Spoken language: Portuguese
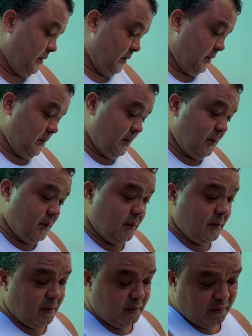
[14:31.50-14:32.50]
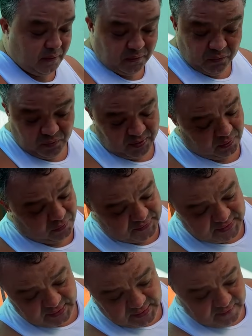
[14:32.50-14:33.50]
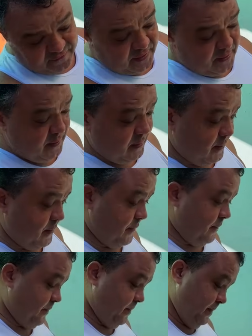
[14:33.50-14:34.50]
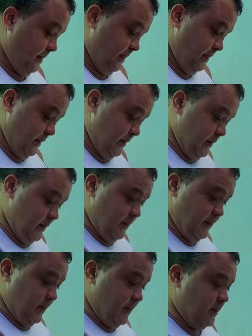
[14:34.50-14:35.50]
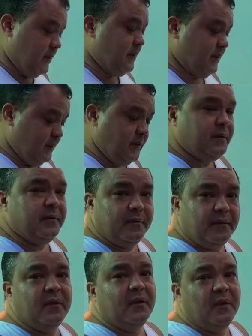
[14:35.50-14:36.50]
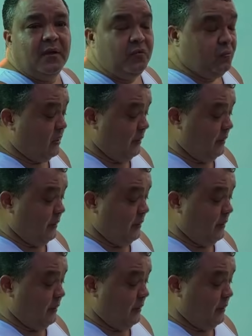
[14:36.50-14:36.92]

se programou vários anos pra nunca reformar consegui, essa moto? consegui, velho. Desde 0km ela tava do mesmo jeito que saiu da loja. Nunca